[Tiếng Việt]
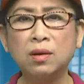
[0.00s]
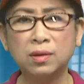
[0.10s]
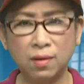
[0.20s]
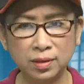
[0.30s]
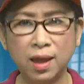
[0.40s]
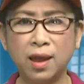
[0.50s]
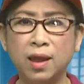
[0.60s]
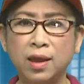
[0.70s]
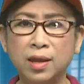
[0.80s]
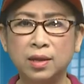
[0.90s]
có
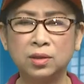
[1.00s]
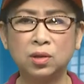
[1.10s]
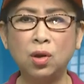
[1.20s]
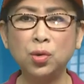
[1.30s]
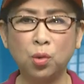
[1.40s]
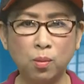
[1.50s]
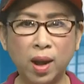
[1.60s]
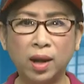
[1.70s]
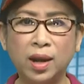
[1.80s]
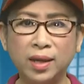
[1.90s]
thể có đủ
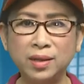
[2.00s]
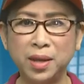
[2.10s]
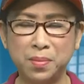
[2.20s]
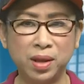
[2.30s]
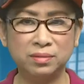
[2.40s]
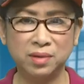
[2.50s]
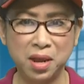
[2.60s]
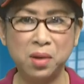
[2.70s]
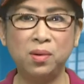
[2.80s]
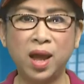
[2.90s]
bản lãnh để mà
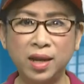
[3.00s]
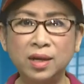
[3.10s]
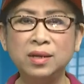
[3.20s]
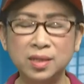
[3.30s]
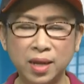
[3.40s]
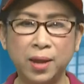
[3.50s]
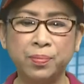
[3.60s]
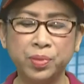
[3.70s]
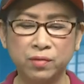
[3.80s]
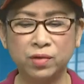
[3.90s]
lèo lái đất nước này.
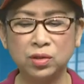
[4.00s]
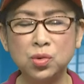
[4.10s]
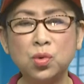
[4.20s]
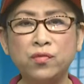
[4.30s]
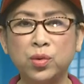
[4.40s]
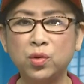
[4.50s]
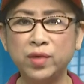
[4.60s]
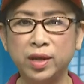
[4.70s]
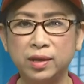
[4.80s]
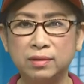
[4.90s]
Và thưa quý vị, quý
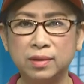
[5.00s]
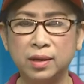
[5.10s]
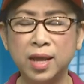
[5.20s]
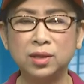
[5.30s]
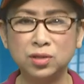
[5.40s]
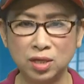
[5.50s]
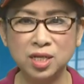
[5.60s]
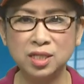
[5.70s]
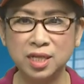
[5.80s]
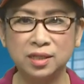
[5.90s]
vị đang theo dõi
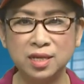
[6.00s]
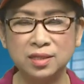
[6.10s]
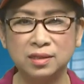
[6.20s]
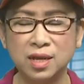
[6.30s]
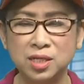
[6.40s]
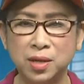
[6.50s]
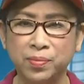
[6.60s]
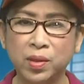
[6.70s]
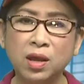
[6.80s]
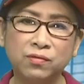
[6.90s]
chương trình Thế sự thăng trầm.
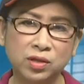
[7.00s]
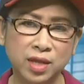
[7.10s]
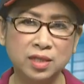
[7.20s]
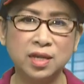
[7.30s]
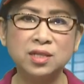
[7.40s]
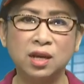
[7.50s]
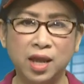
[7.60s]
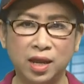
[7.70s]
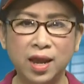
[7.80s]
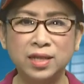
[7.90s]
Phương Thanh sẽ trở
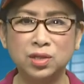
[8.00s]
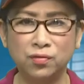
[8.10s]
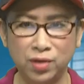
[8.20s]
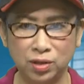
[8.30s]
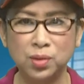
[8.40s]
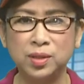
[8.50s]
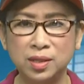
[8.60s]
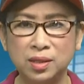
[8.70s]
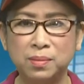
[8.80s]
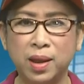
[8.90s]
lại ngay sau phần thông
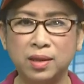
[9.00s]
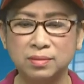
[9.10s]
tin thương mại.